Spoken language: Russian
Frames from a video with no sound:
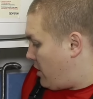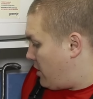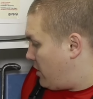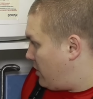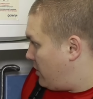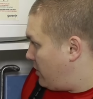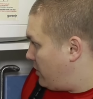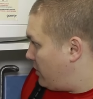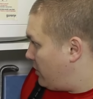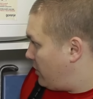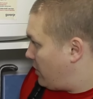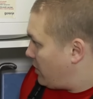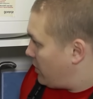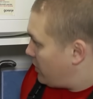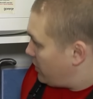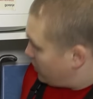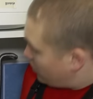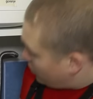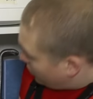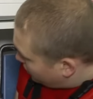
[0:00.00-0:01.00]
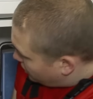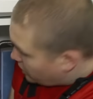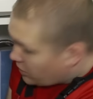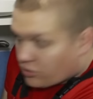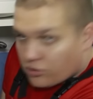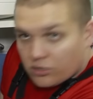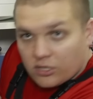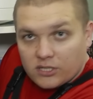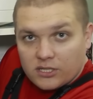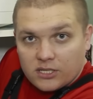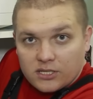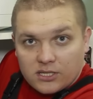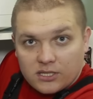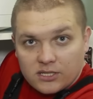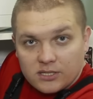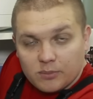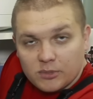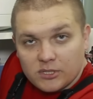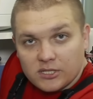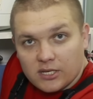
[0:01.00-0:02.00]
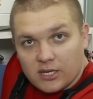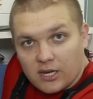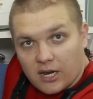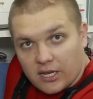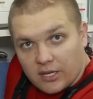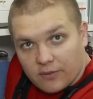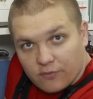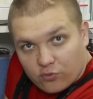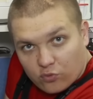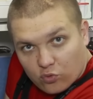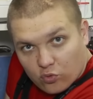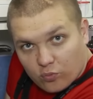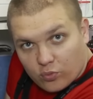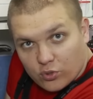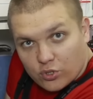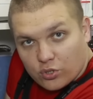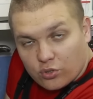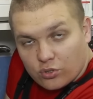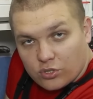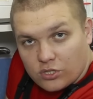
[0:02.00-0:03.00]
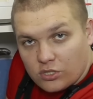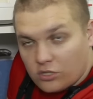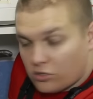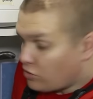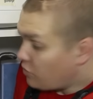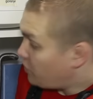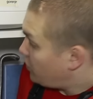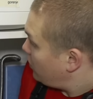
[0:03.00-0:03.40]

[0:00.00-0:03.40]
Э, ну, здесь у нас, если мы заглянем в тумбочку снизу,